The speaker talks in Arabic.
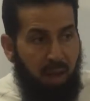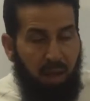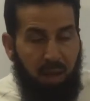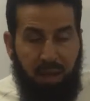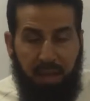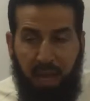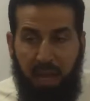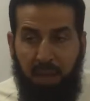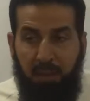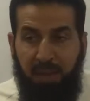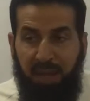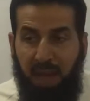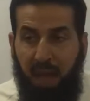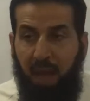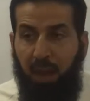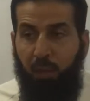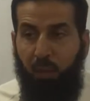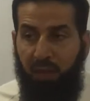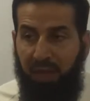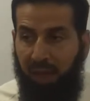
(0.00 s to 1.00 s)
الكلمي
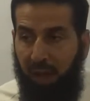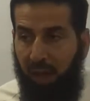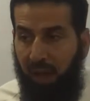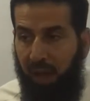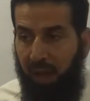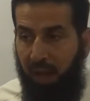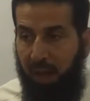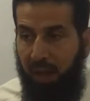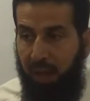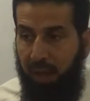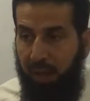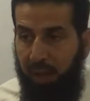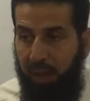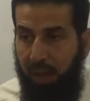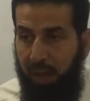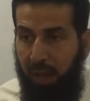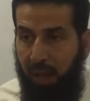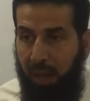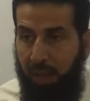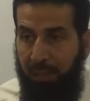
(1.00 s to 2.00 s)
المثقل
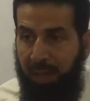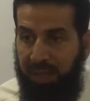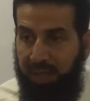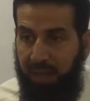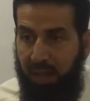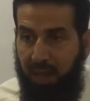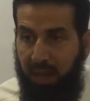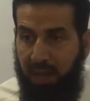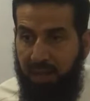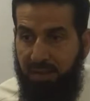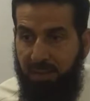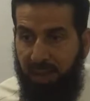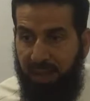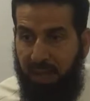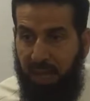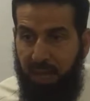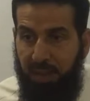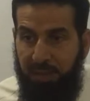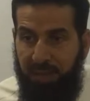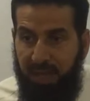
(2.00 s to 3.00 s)
المد اللازم
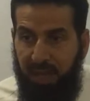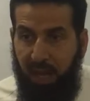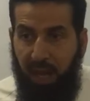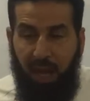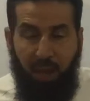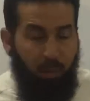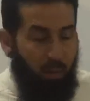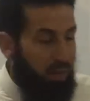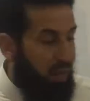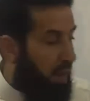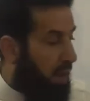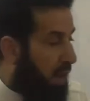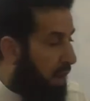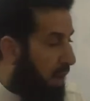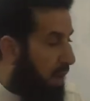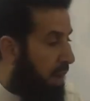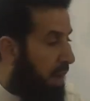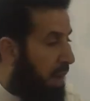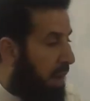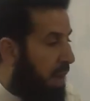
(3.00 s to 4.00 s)
الكلمي المثقل
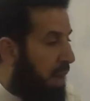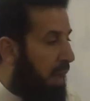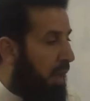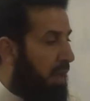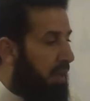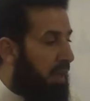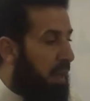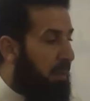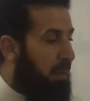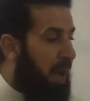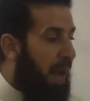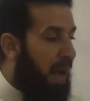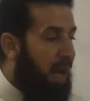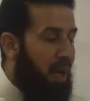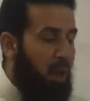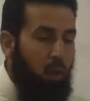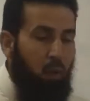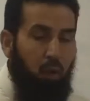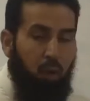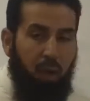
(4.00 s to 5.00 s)
طب باقي
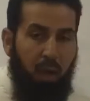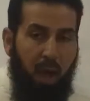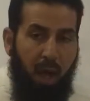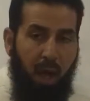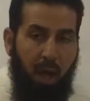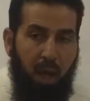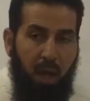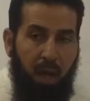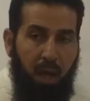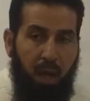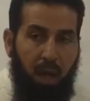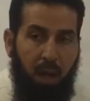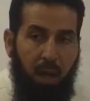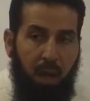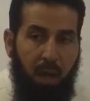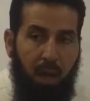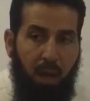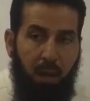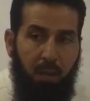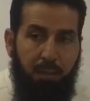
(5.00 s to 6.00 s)
القراء
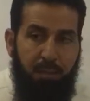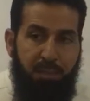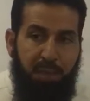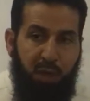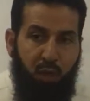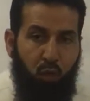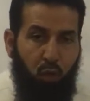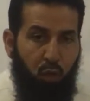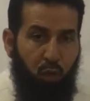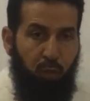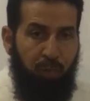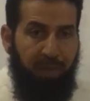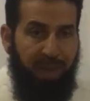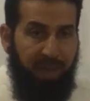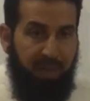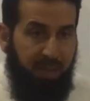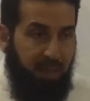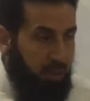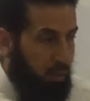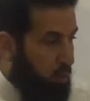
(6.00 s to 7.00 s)
بدون
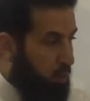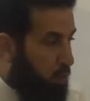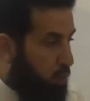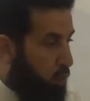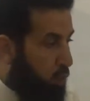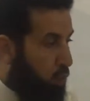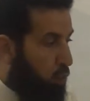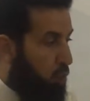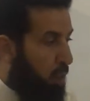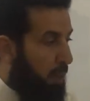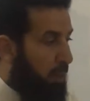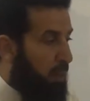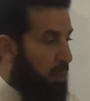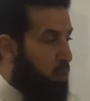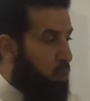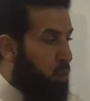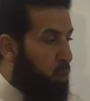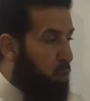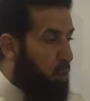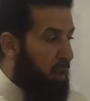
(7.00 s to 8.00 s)
مد
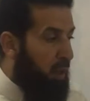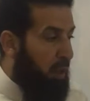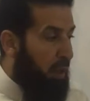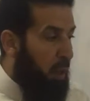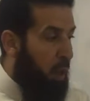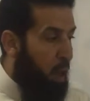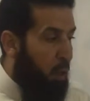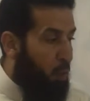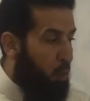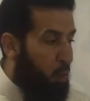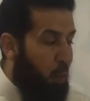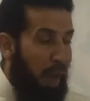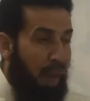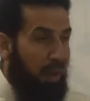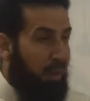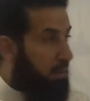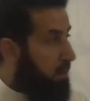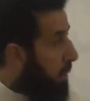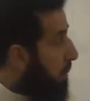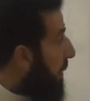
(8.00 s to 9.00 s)
وبدون أو
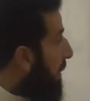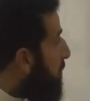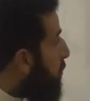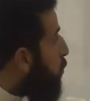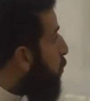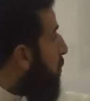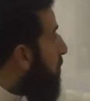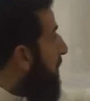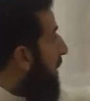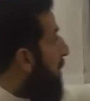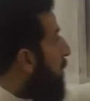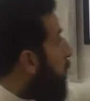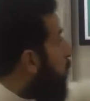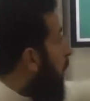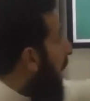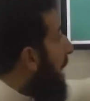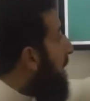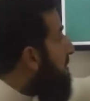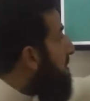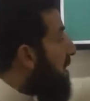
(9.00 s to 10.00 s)
طبعا بدون مد
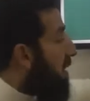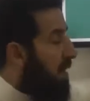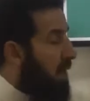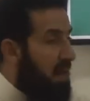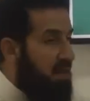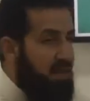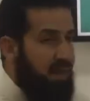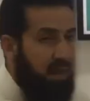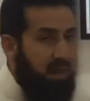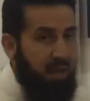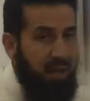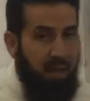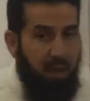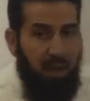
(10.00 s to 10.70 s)
وعكس الكسر